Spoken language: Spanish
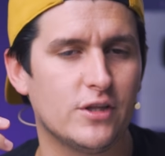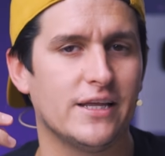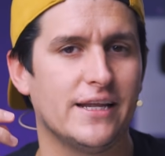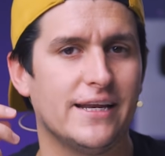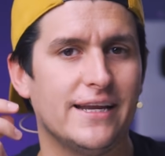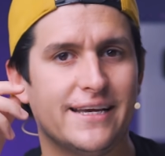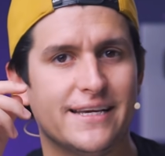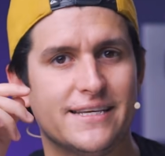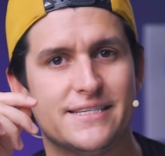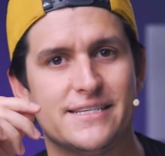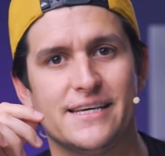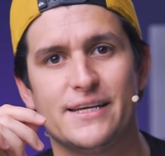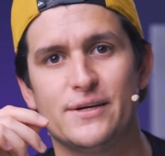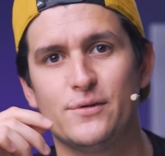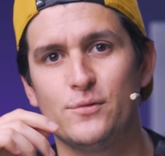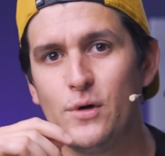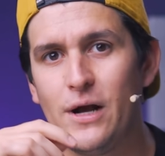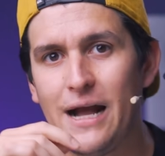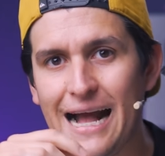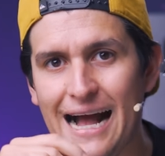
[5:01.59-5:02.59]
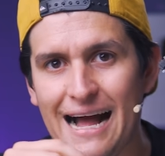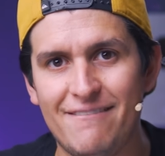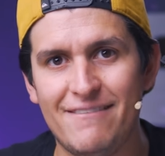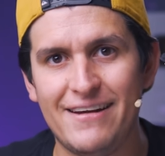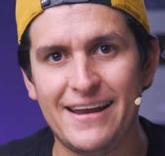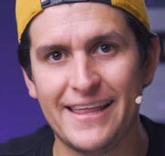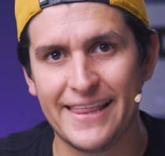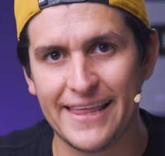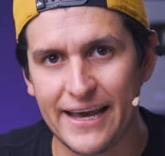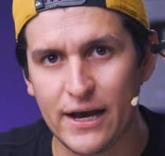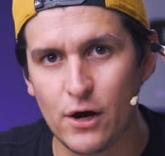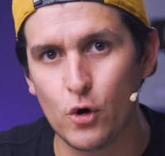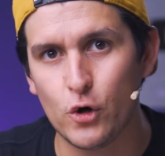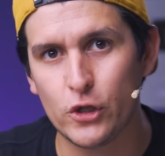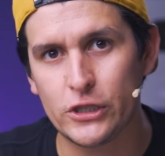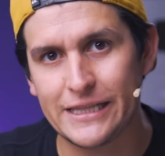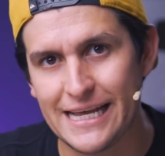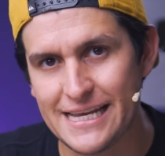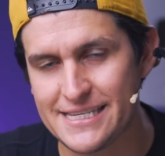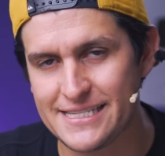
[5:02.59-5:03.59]
tiene que ser un cable de
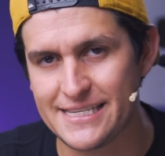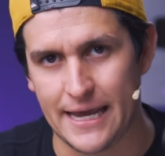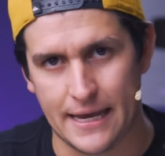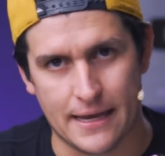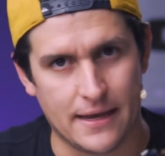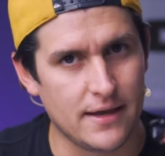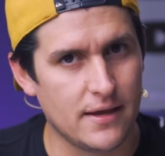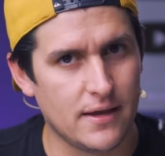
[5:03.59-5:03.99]
JC.